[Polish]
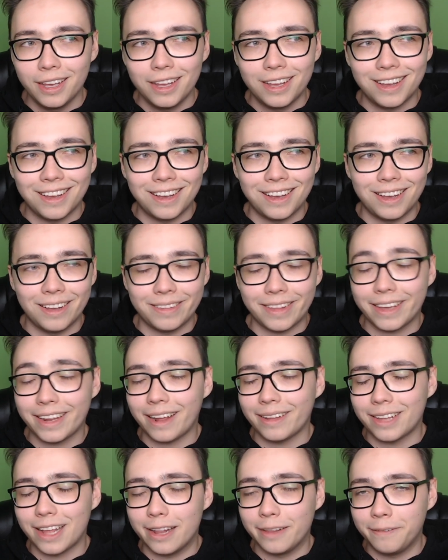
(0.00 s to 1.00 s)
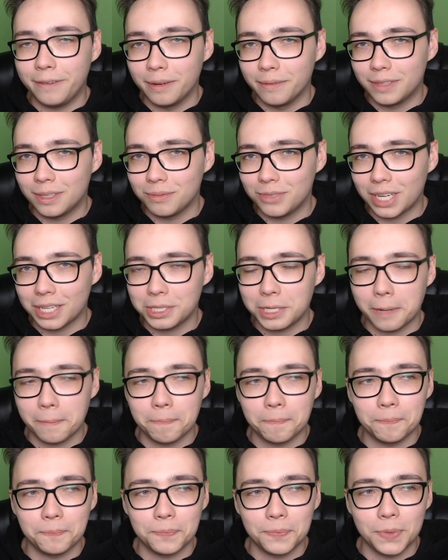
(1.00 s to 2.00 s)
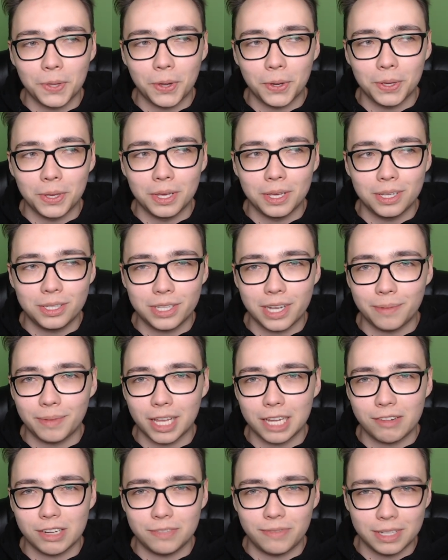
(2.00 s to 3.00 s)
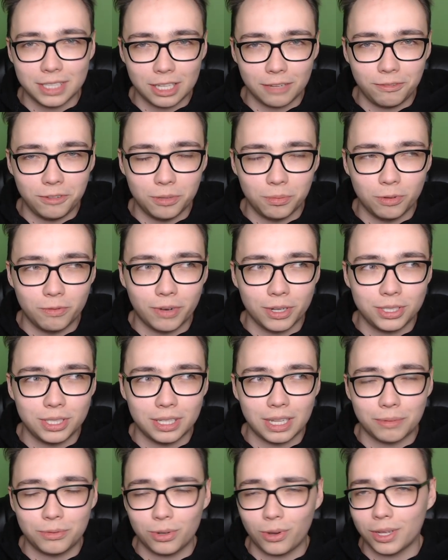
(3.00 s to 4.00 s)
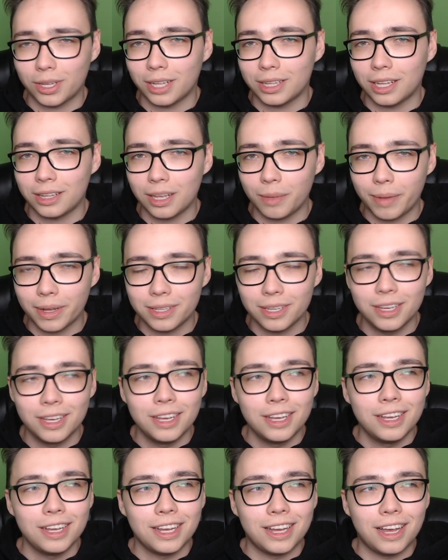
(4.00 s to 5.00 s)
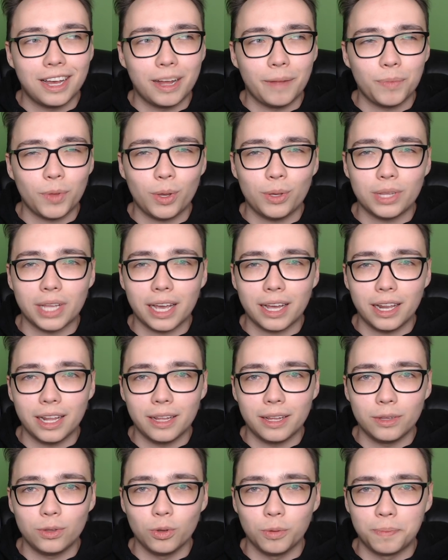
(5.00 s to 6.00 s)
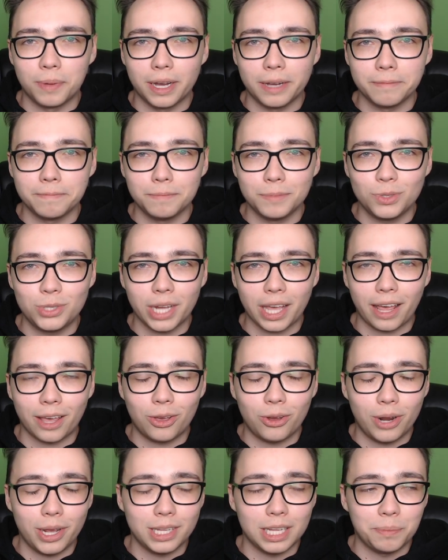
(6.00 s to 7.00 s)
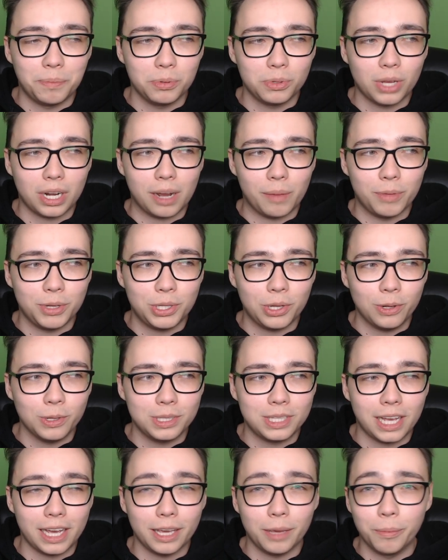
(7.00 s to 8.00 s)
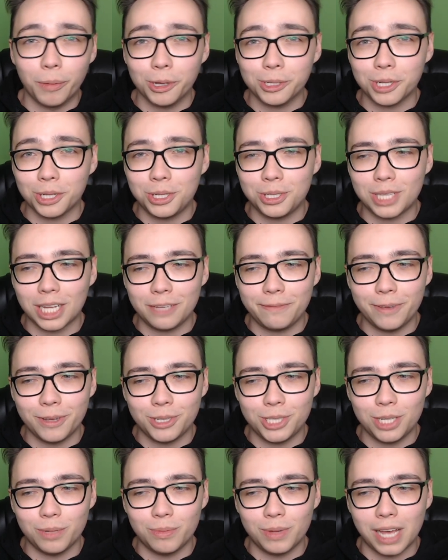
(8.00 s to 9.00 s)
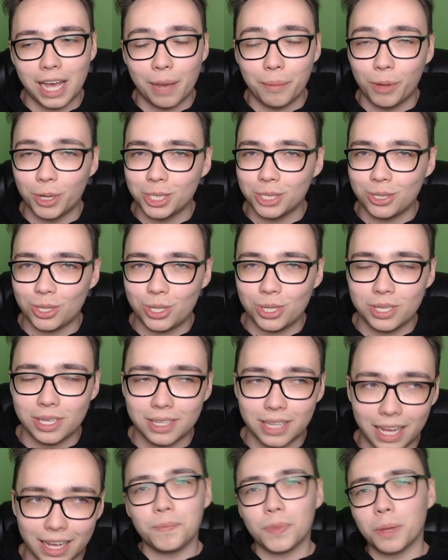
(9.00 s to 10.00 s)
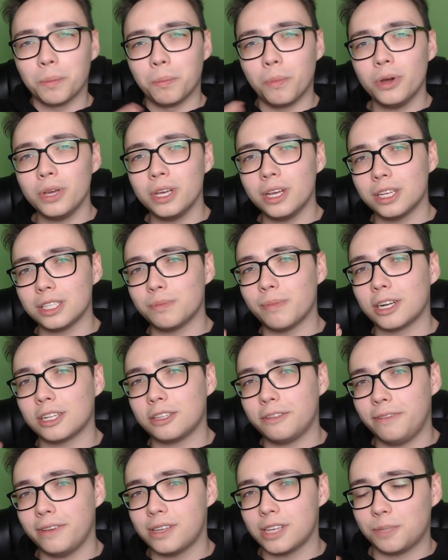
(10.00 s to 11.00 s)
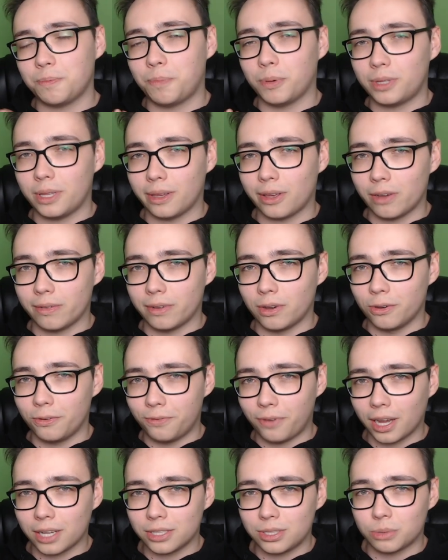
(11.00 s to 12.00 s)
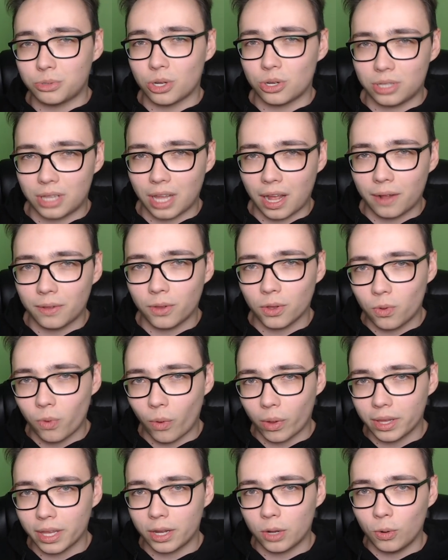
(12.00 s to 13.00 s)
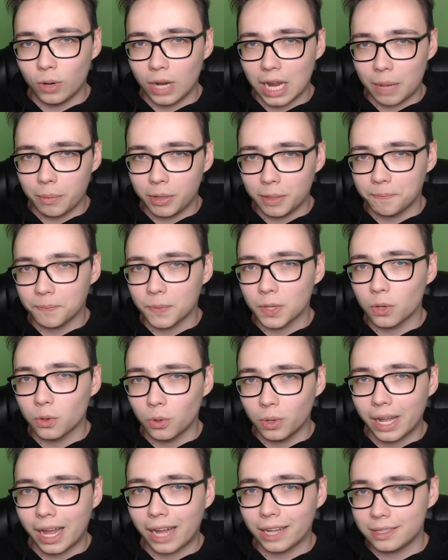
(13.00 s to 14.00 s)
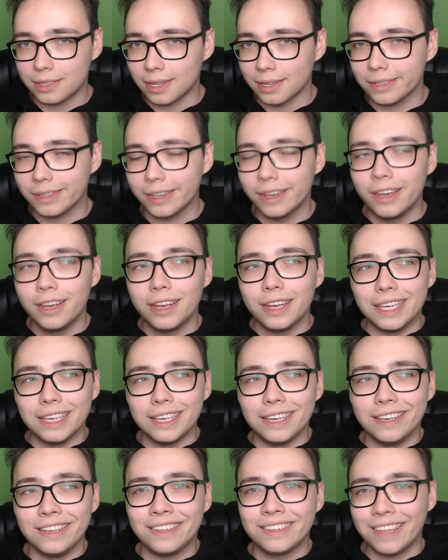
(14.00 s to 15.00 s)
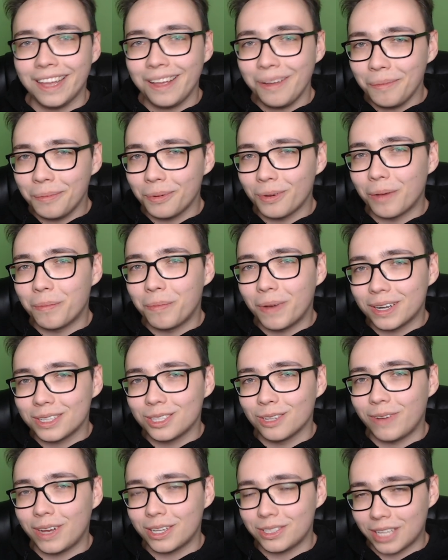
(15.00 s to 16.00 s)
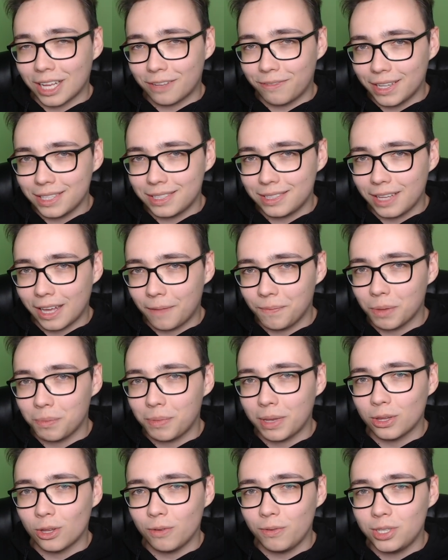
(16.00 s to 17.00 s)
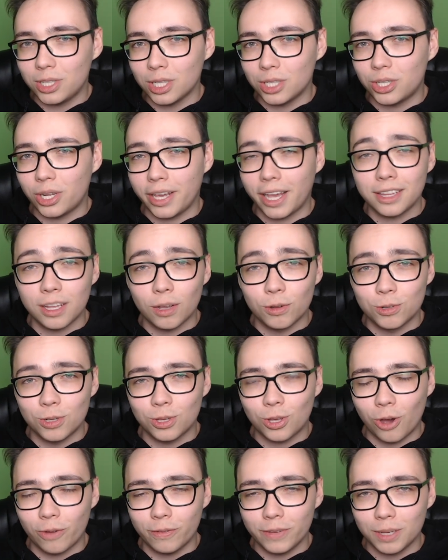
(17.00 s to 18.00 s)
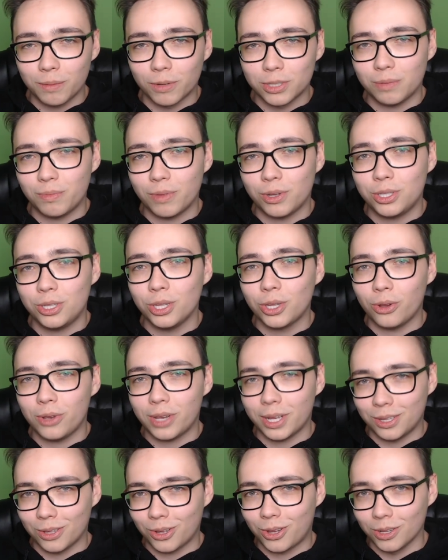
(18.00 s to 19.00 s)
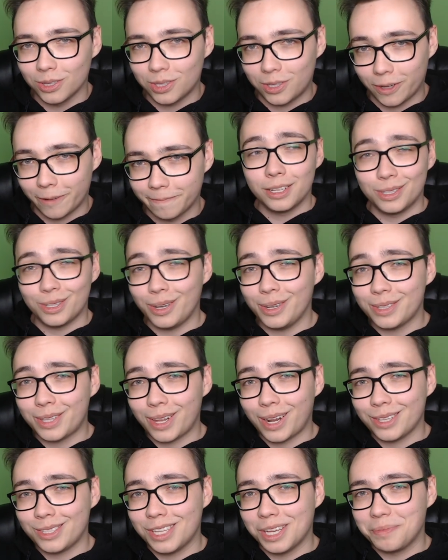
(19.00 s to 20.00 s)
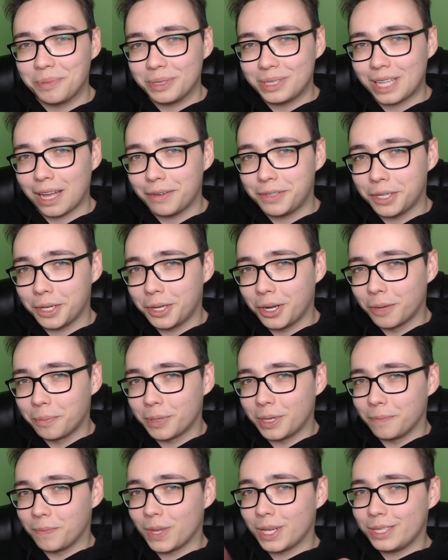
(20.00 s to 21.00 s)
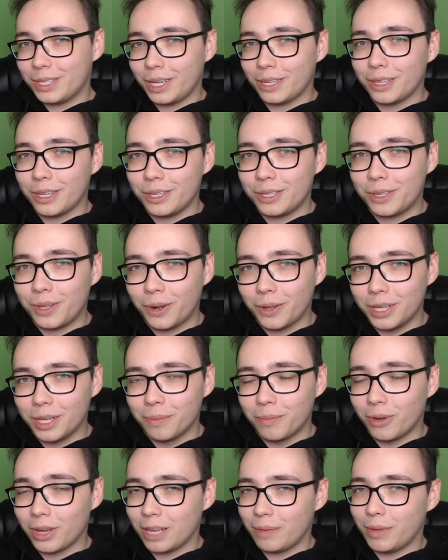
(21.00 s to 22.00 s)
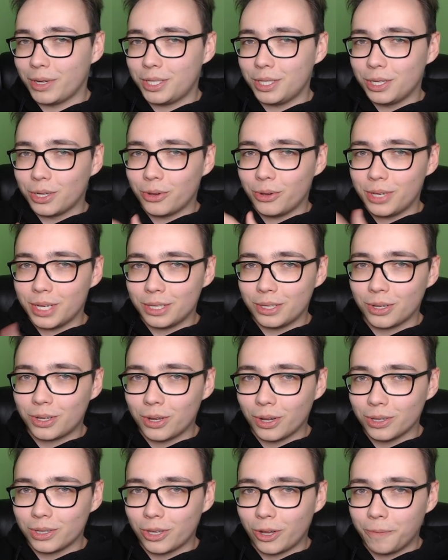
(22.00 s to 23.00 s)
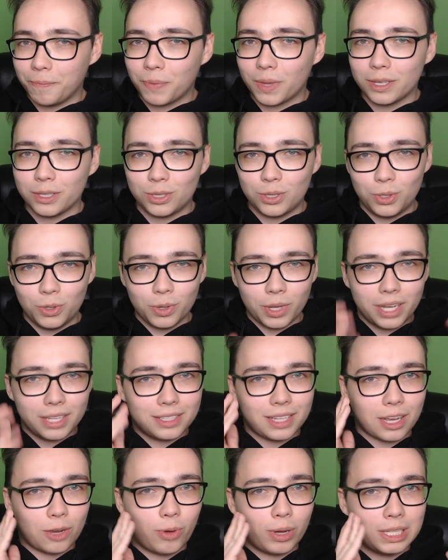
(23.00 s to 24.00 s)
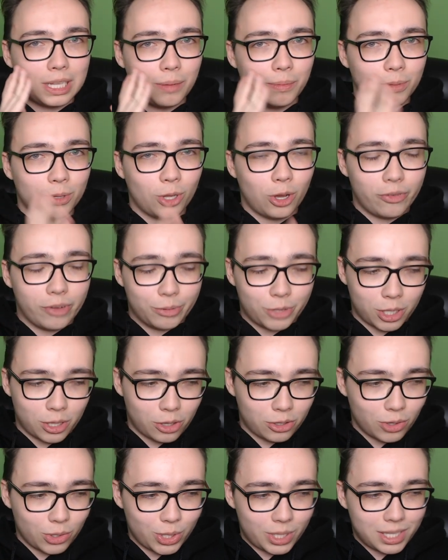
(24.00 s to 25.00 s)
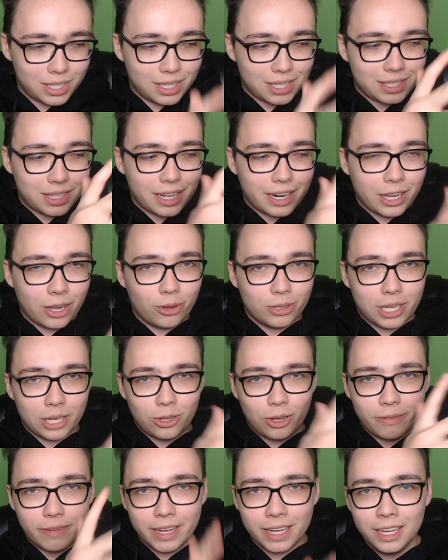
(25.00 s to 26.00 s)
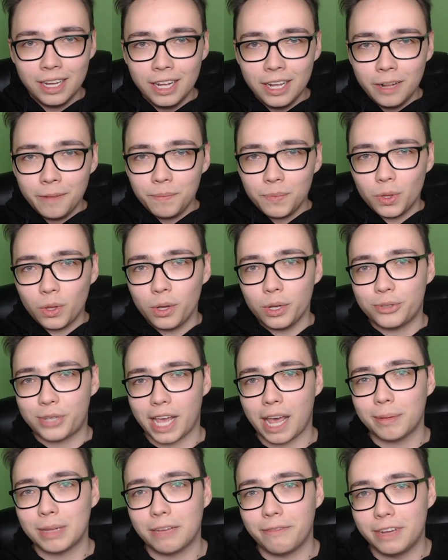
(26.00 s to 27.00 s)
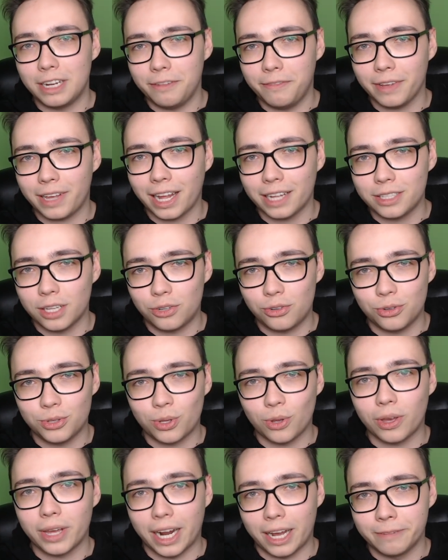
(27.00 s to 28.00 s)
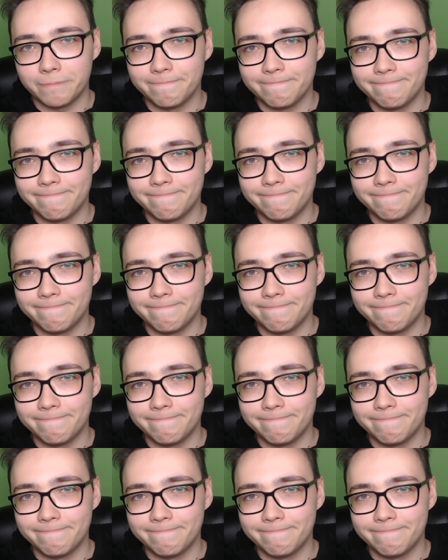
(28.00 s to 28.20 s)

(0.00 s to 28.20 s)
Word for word: e, nagrałem nawet film w tym czasie, no i chciałem nagrać więcej filmów właśnie na przykład na ten temat, e, no i nagle dupa, czekaj kolejne półtora miesiąca i może ci zatwierdzimy, a może coś jest nie tak. Moje zmartwienie spotęgował fakt, że przeczytałem dokładnie regulamin Google AdSense i tam była bardzo ważna kwestia, mianowicie, że jeden użytkownik może mieć tylko jedno konto. No i teraz sobie postawcie kropki. Z jednej strony mogę mieć tylko jedno konto, z drugiej zakładam nowe, przenosząc się ze starego na nowe, no i czekam na weryfikację, czy wszystko gra.